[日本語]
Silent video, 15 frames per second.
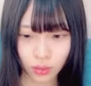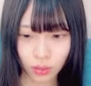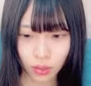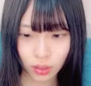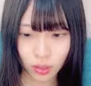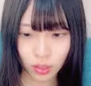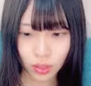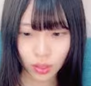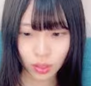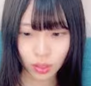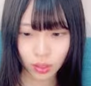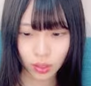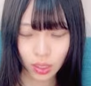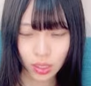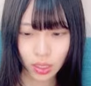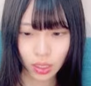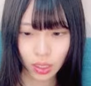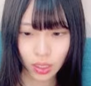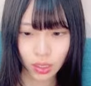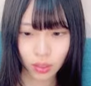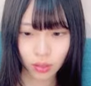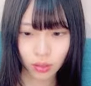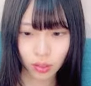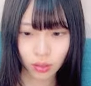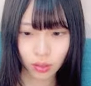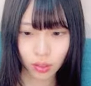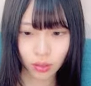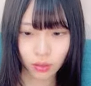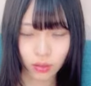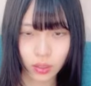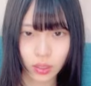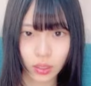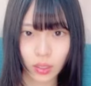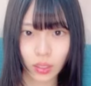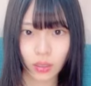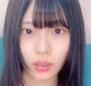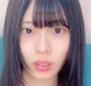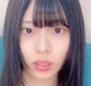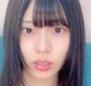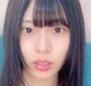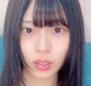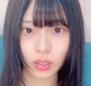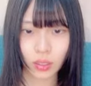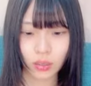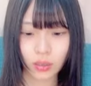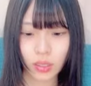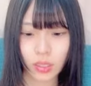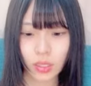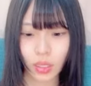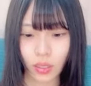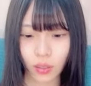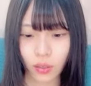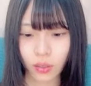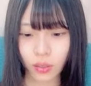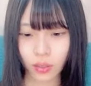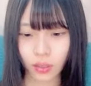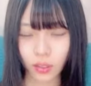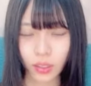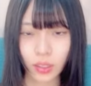田ゆちゃんが何時に帰ってくるかとかな知ってる知ってるんですけど知っ